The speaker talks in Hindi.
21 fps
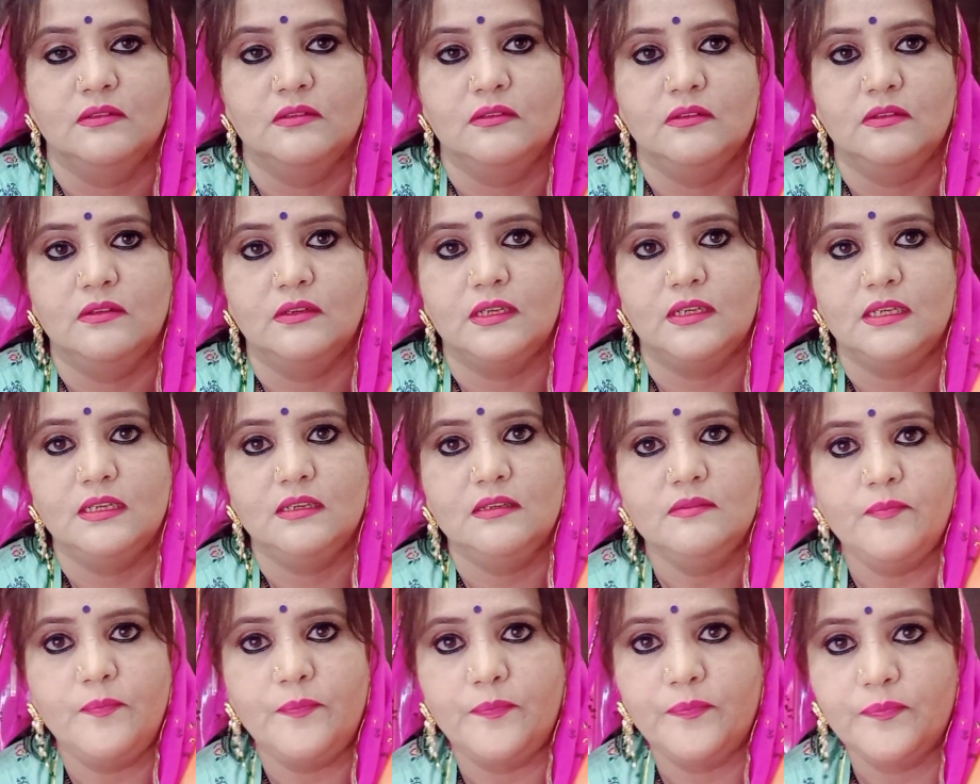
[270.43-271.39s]
और ये
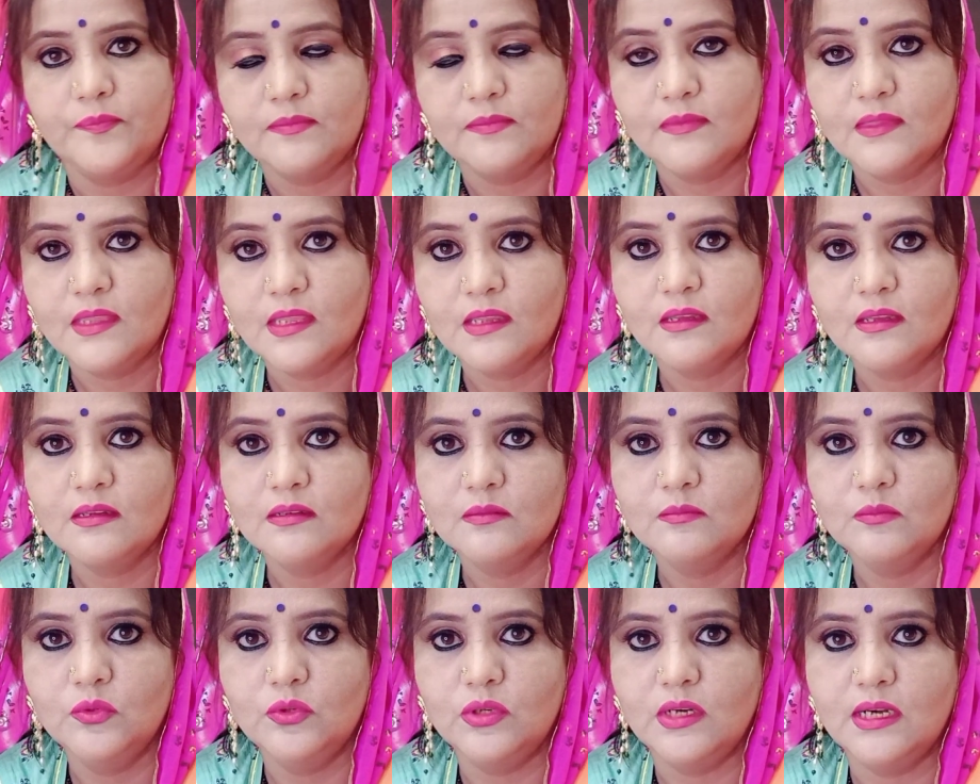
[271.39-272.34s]

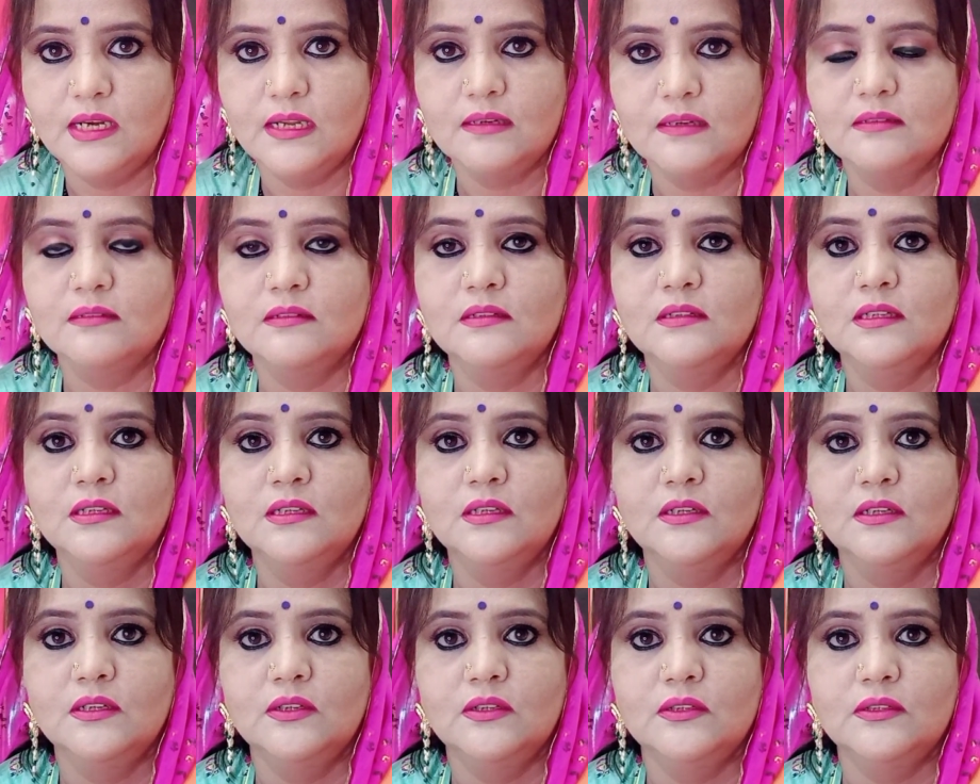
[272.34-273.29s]
बोरला
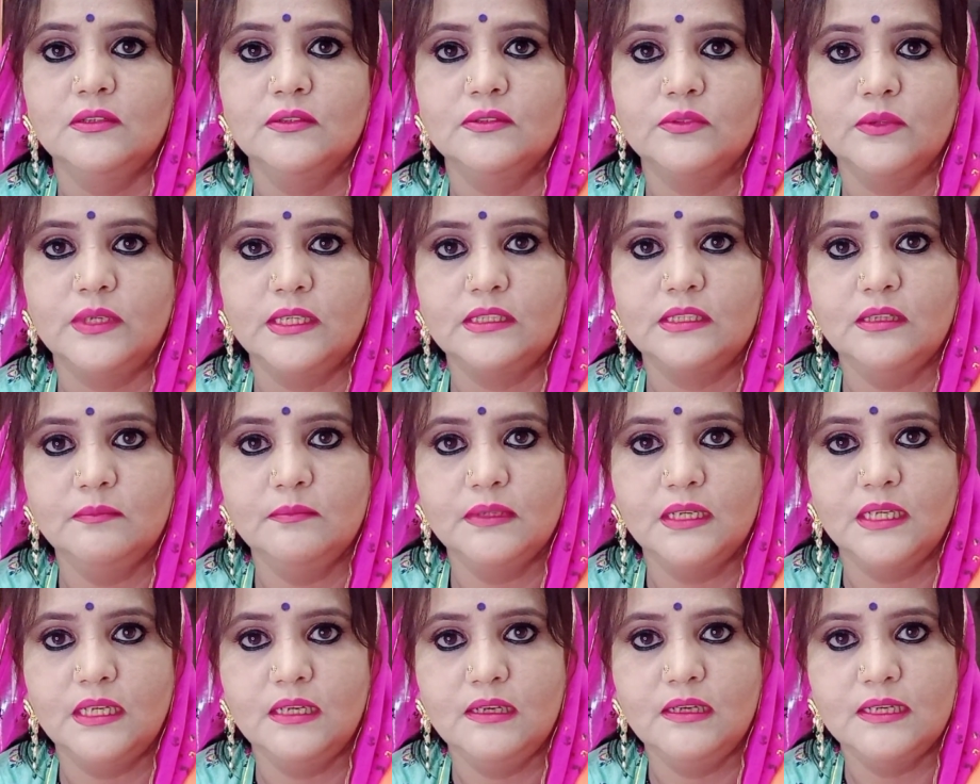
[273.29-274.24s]
तो एकदम
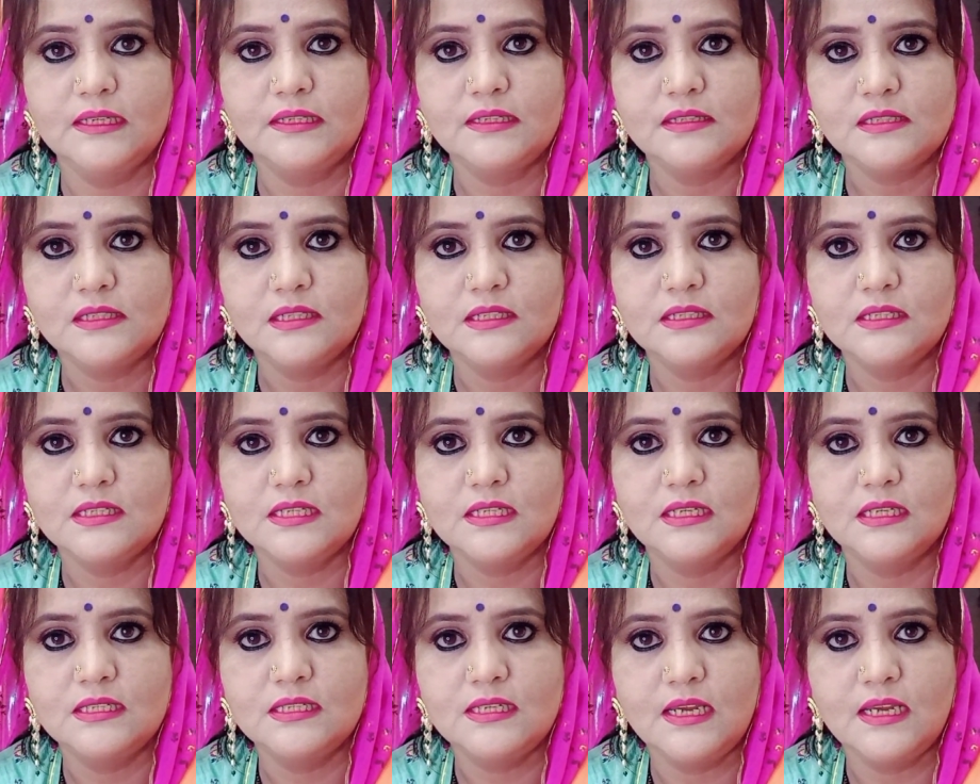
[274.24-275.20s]
नई लेटेस्ट
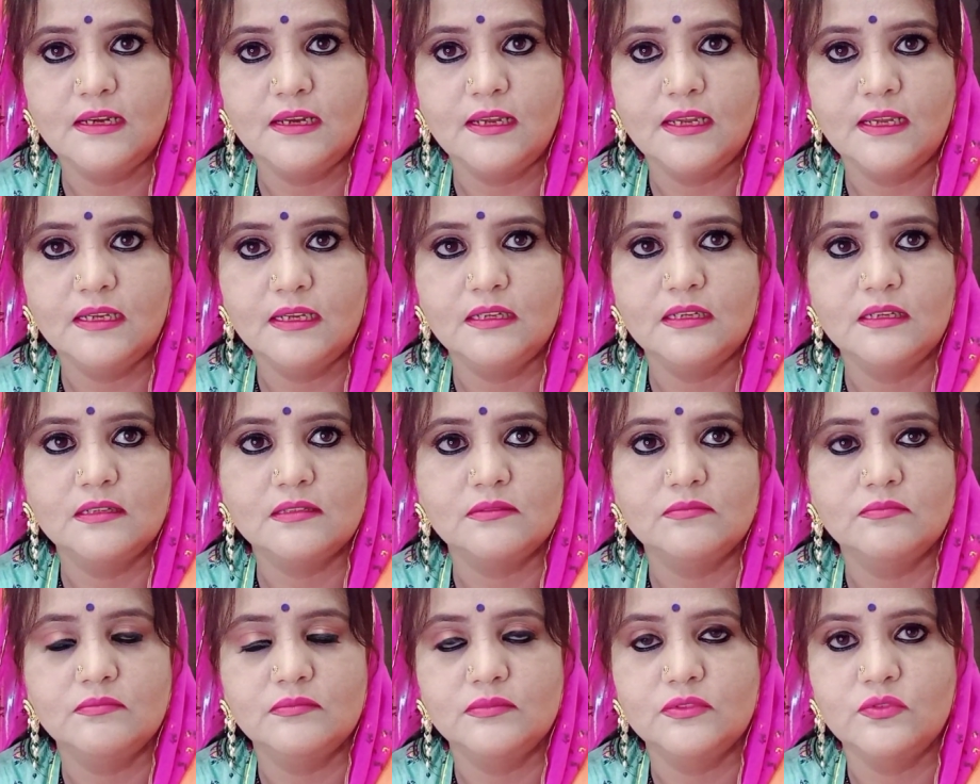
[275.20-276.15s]
डिजाइन है ये
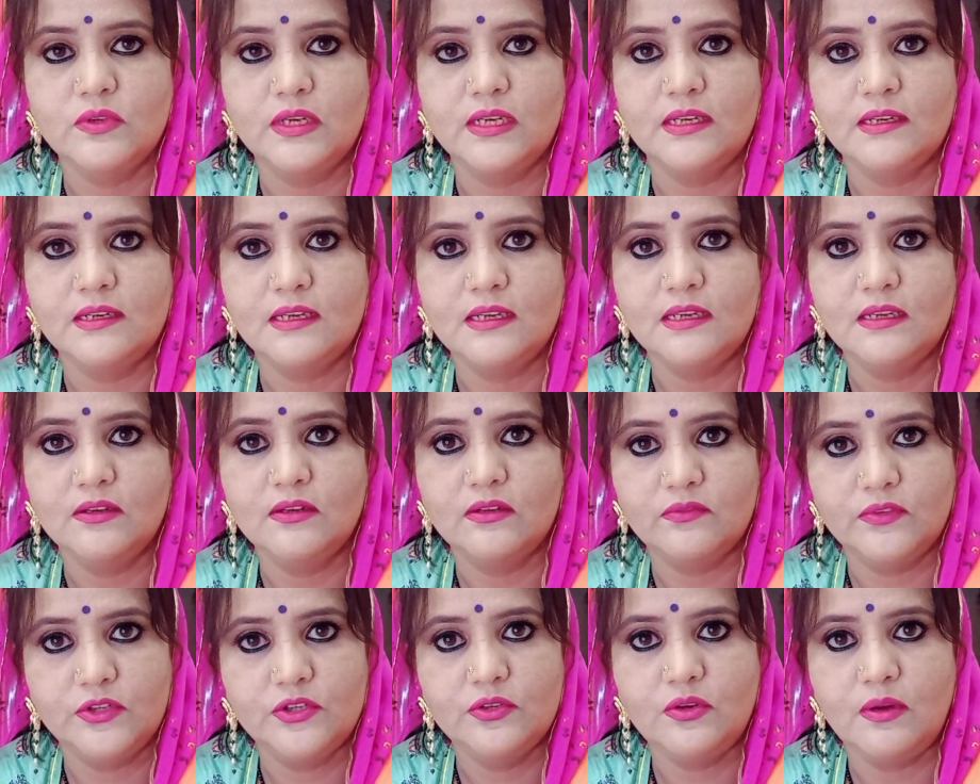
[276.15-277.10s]
ज्वेलरी की और
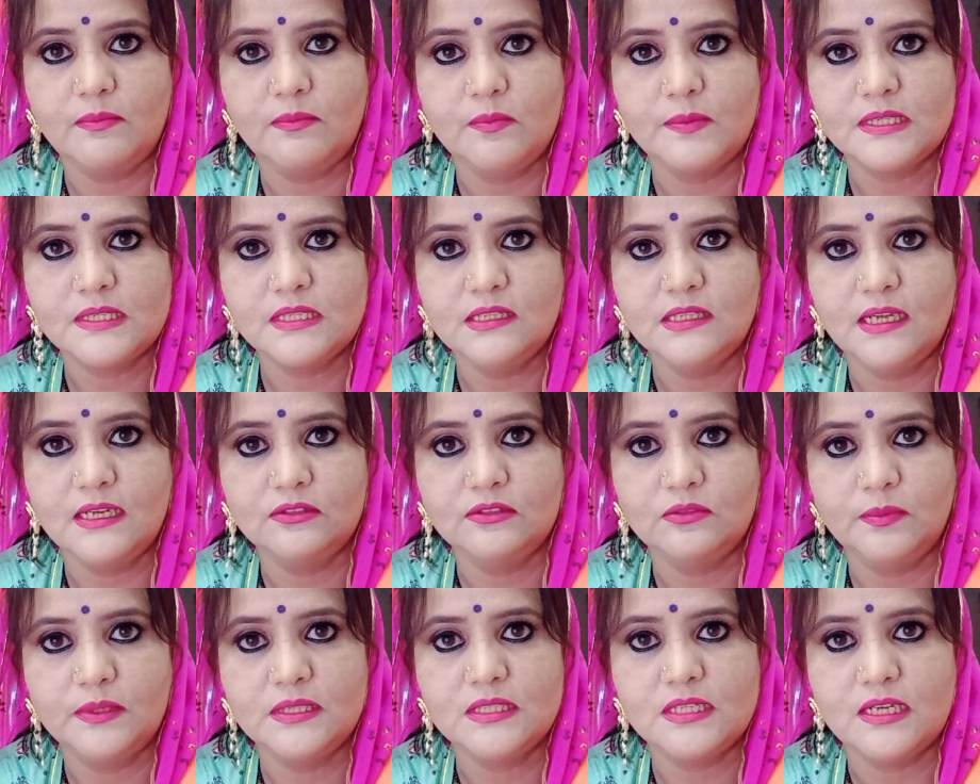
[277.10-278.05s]
वीडियो आपको पसंद आए तो
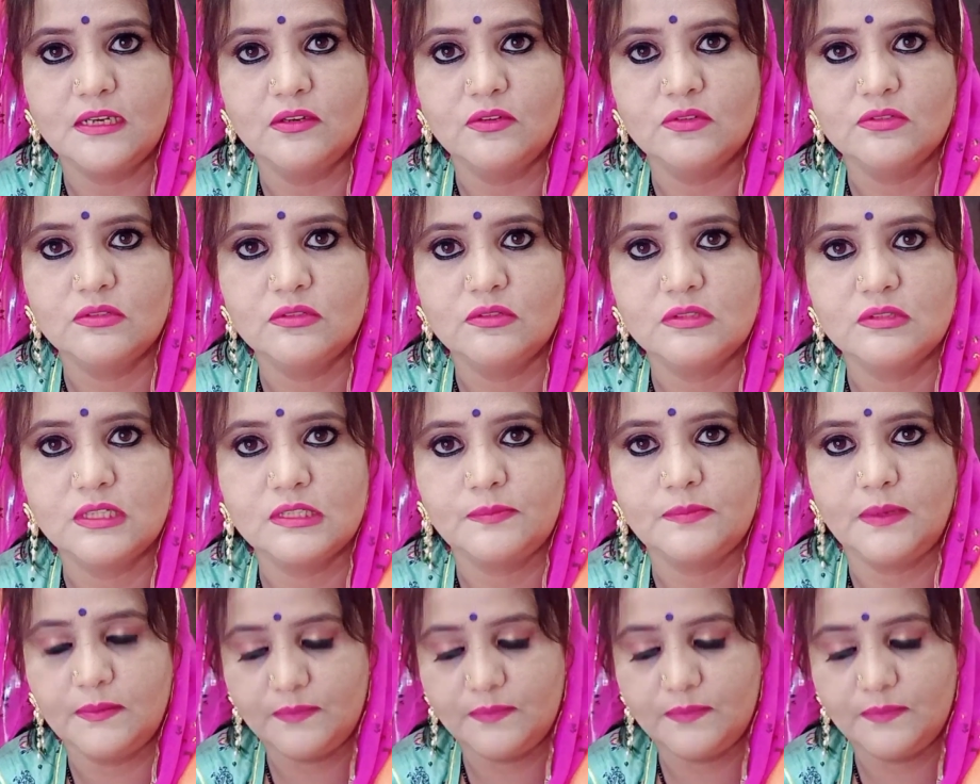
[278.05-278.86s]
प्लीज़ चैनल को जरूर सब्सक्राइब